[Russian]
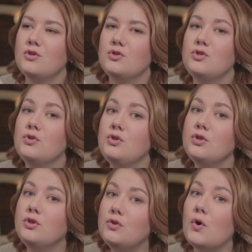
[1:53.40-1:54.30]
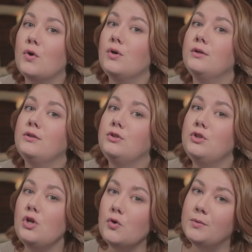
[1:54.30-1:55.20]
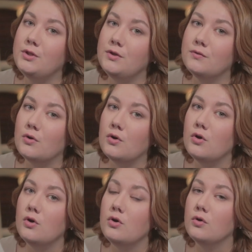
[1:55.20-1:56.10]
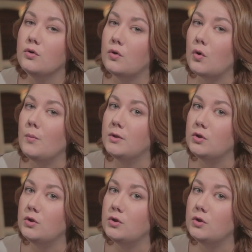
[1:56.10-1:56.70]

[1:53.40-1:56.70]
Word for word: что никто не любит его, кроме